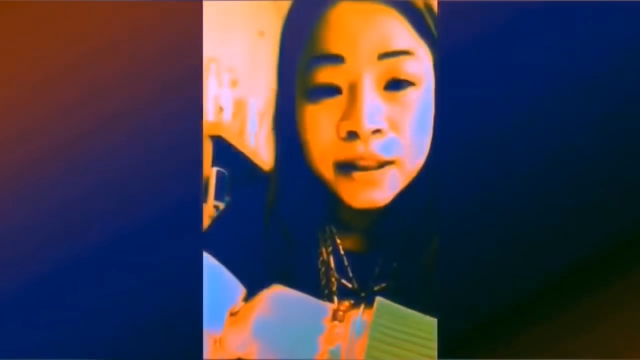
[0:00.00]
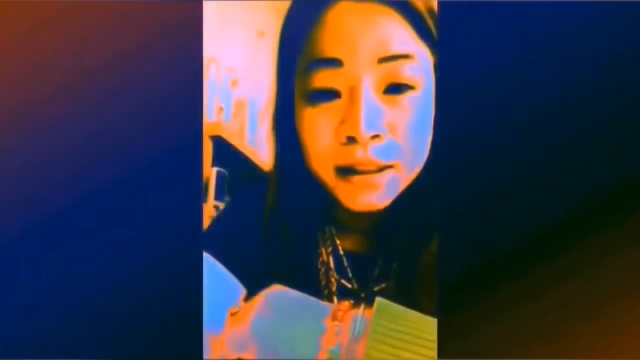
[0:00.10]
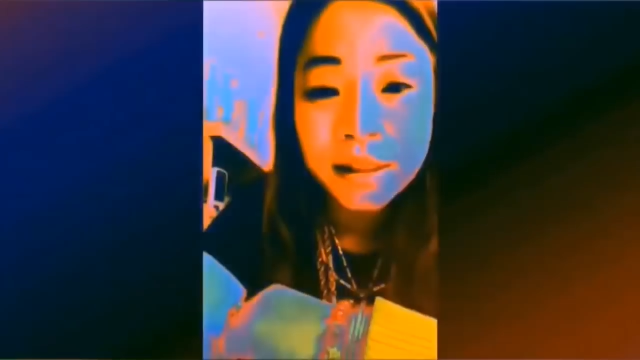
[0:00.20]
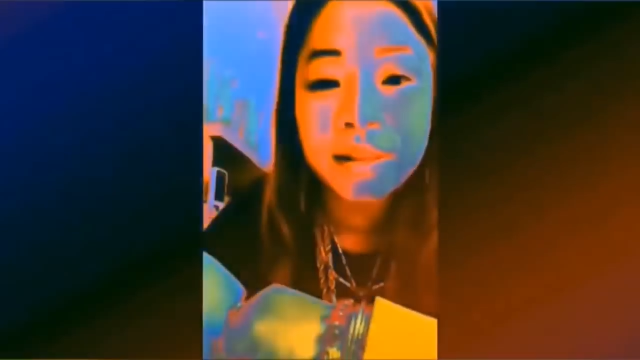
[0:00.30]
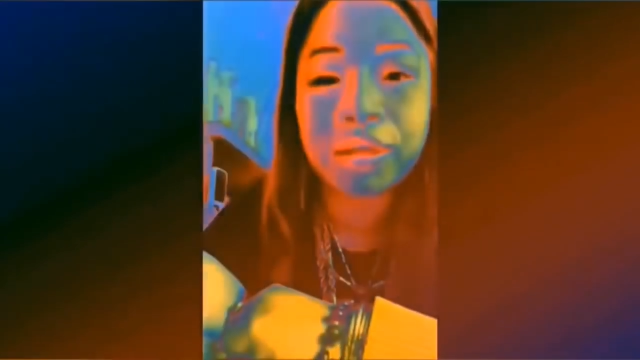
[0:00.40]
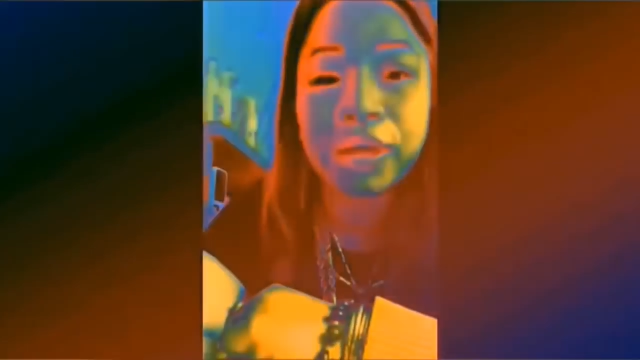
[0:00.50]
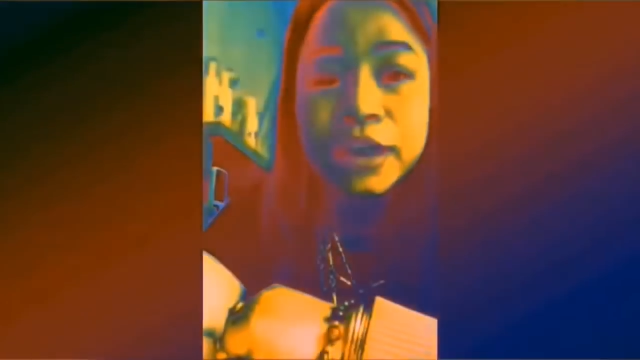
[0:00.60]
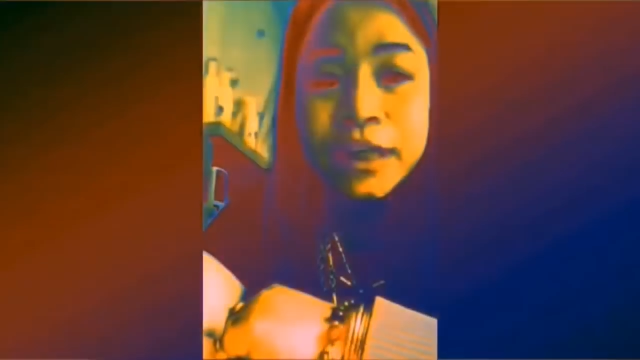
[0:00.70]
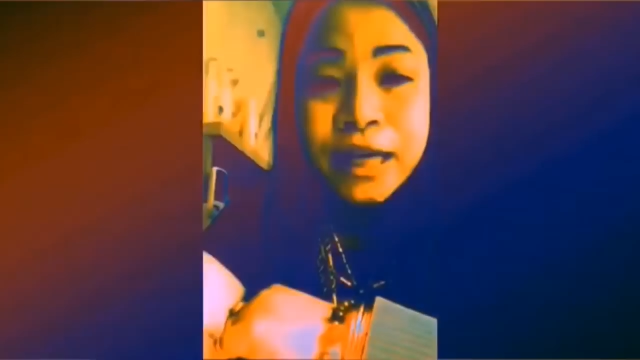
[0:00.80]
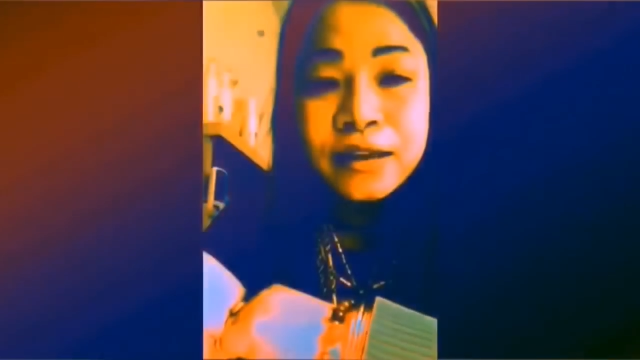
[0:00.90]
con sẽ
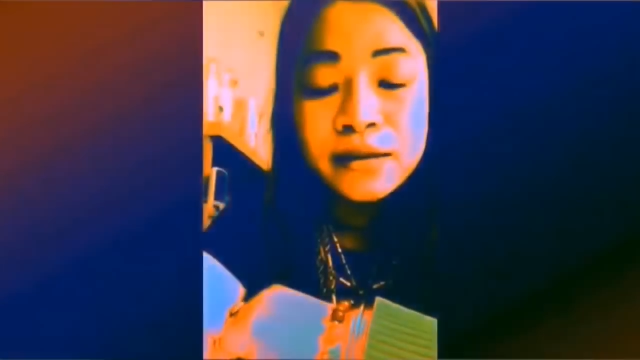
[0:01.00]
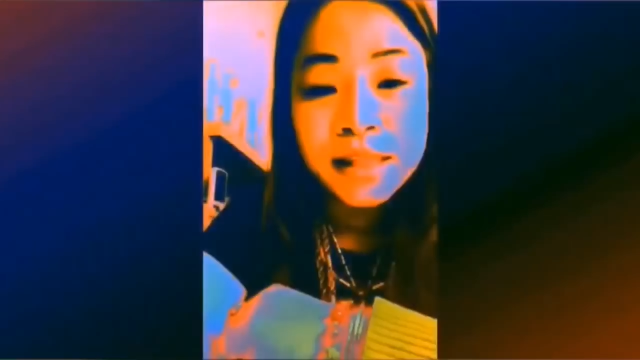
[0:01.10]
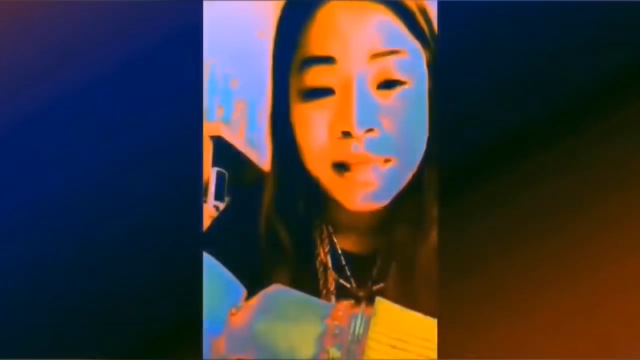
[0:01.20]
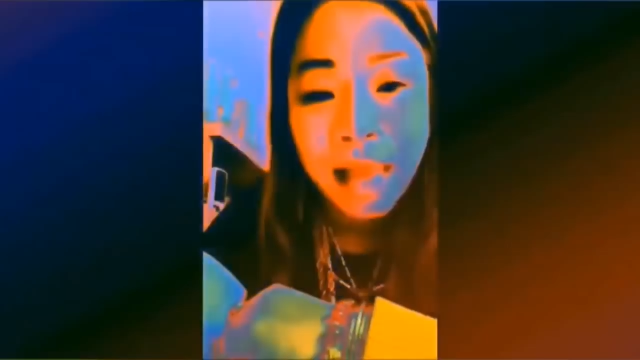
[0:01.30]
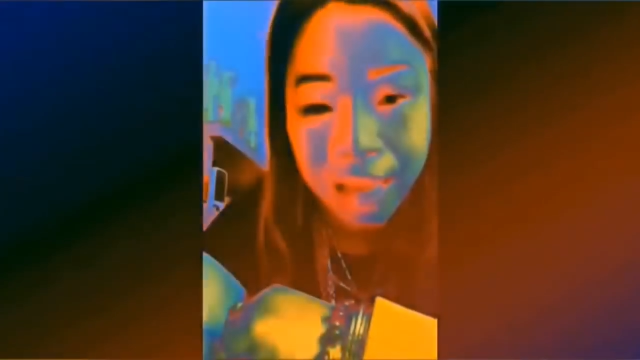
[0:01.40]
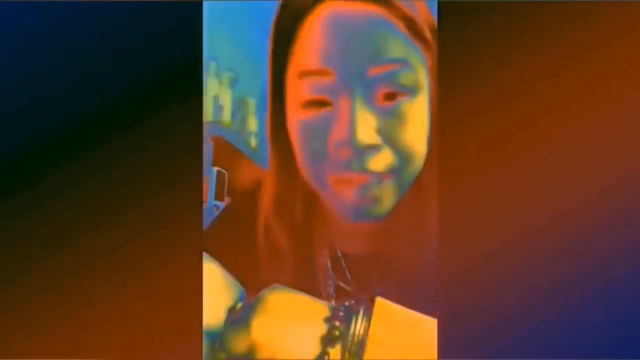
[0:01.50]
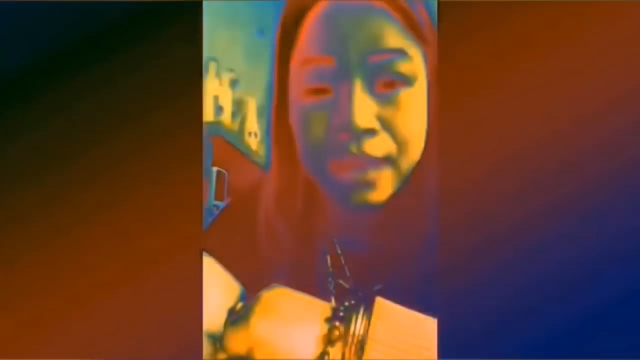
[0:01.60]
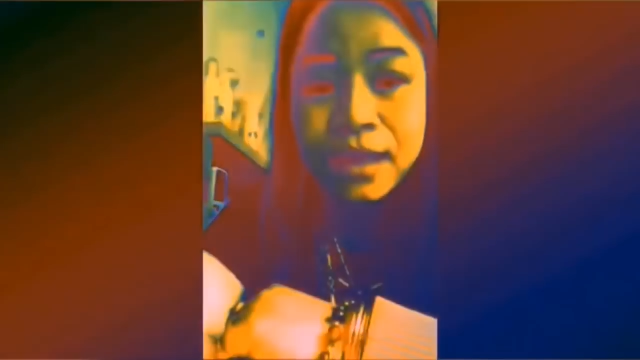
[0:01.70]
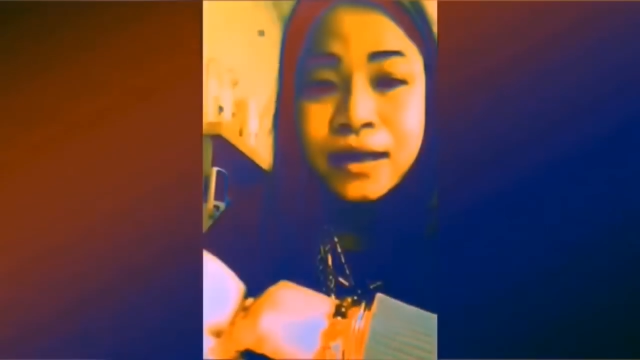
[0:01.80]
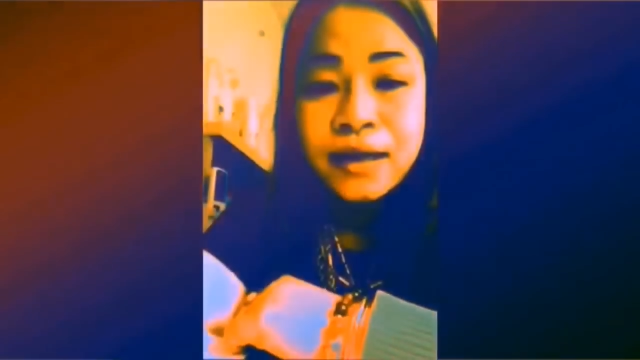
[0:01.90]
sửa sai
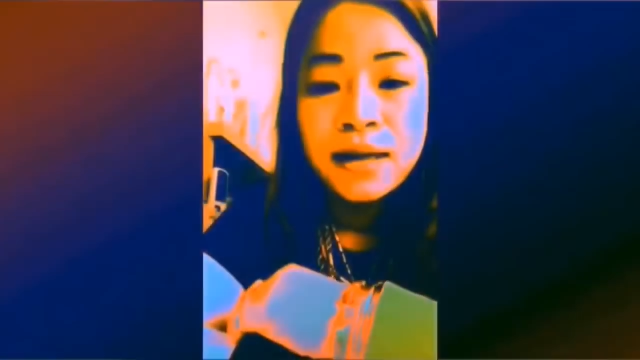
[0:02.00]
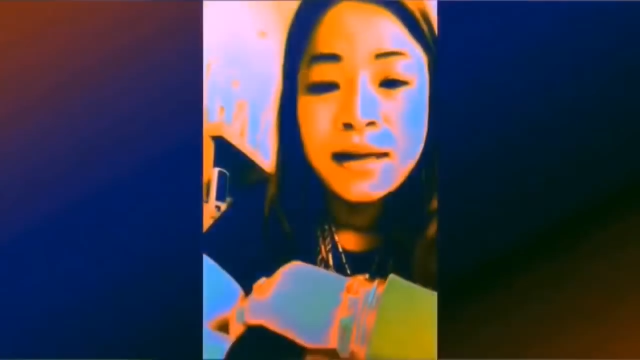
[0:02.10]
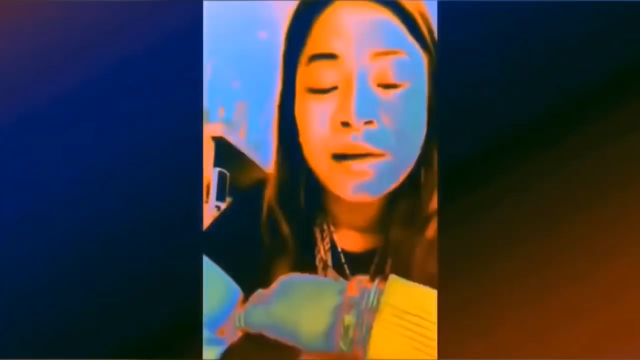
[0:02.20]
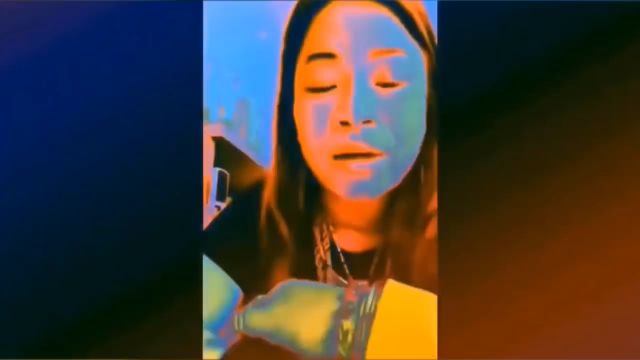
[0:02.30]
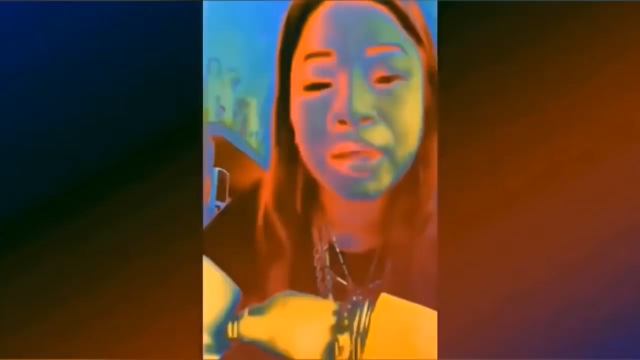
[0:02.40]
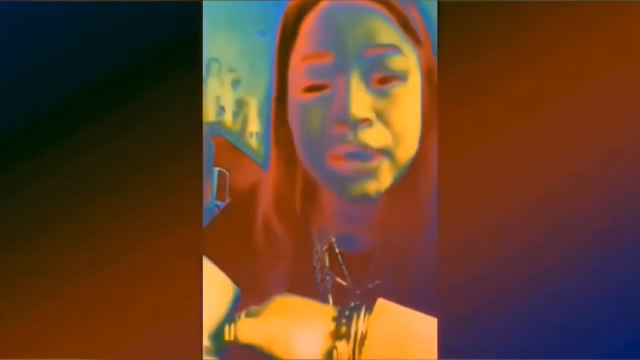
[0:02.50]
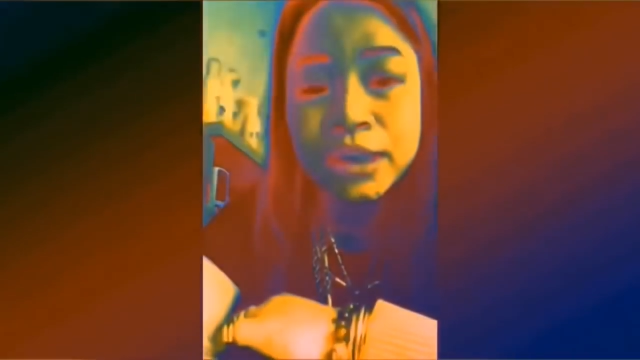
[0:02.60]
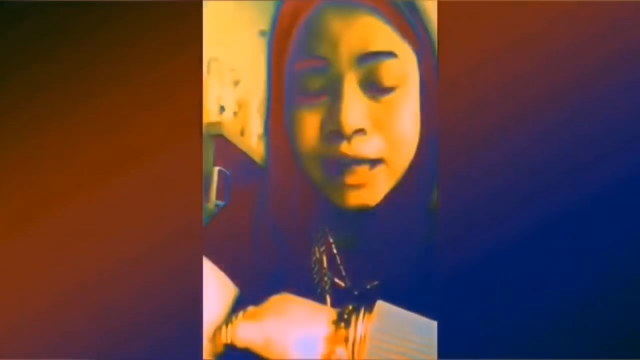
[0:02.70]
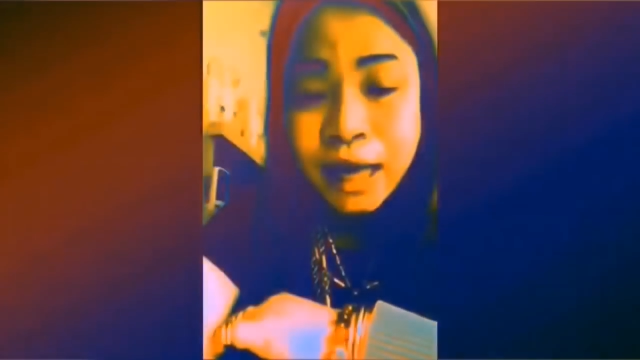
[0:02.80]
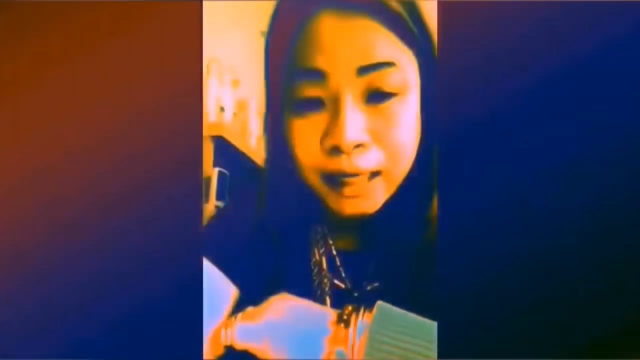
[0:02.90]
con thành
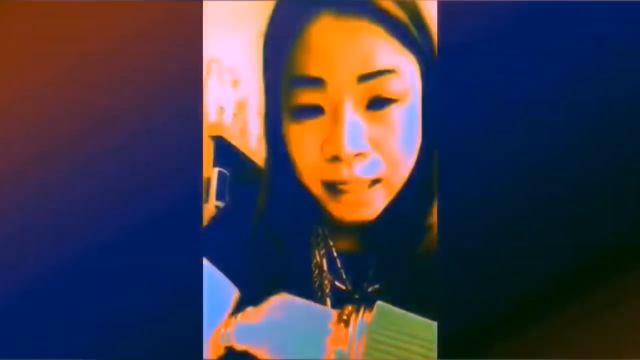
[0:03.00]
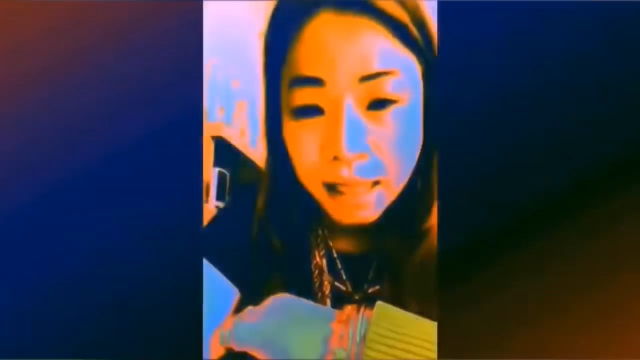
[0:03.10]
thật xin